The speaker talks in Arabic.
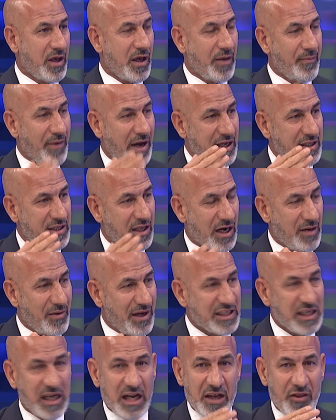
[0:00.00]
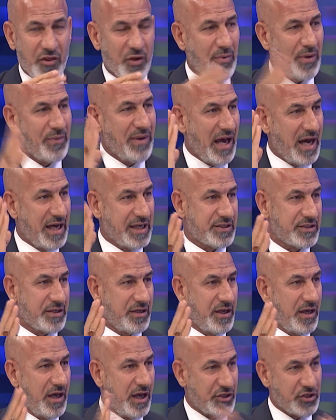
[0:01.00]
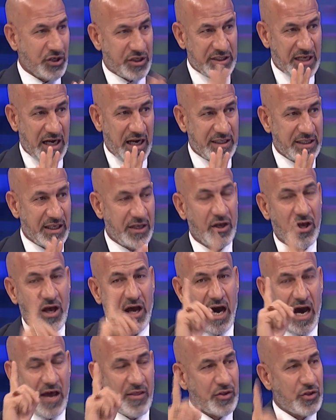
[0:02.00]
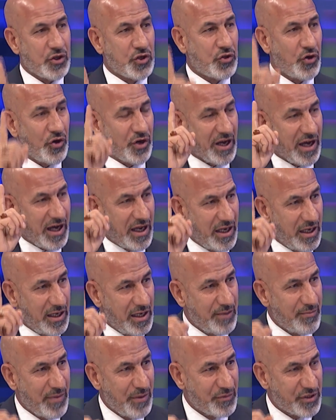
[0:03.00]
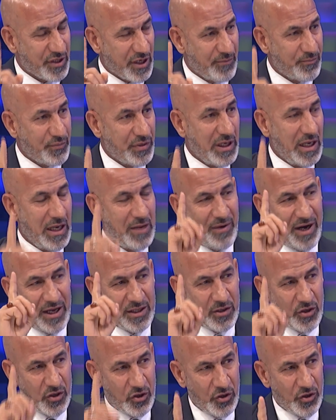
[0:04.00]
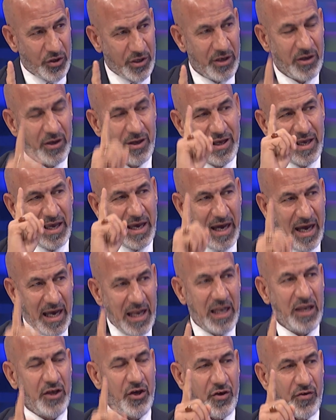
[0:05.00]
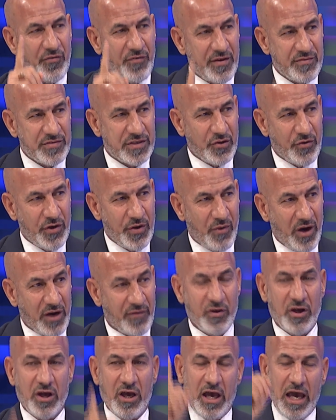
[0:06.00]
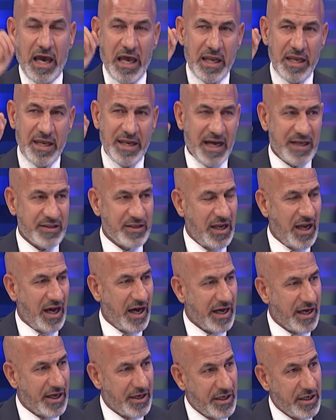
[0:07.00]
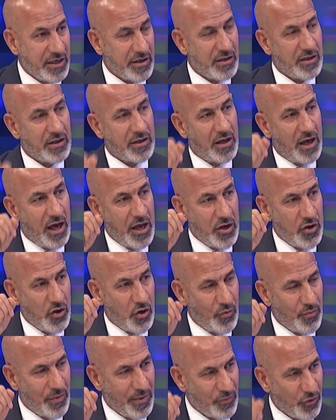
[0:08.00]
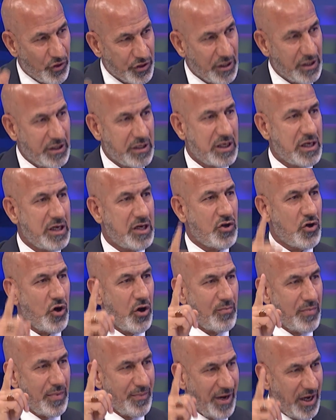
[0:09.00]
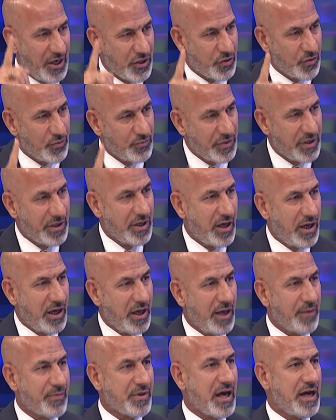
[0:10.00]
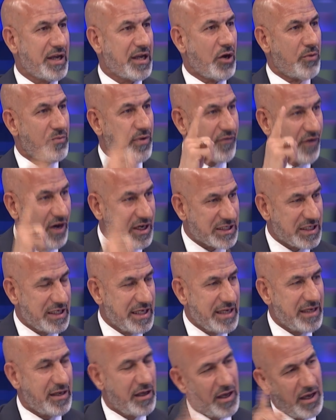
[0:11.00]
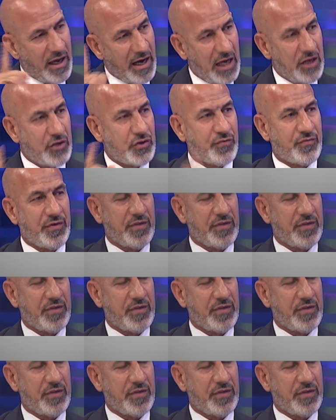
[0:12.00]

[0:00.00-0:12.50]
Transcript: مع احتراماتك طيب. يضربها بالحائط طيب احكيك صراحه نعم. هذا الدكتور اللي ما متربي اللي ما عنده خلق خلي يعرف نفسه وين واقف اللي ينعت الاخرين انهم مو مواطنين هم معتهم آه، امكانيه هم فاشلين طيب. خلي يشوف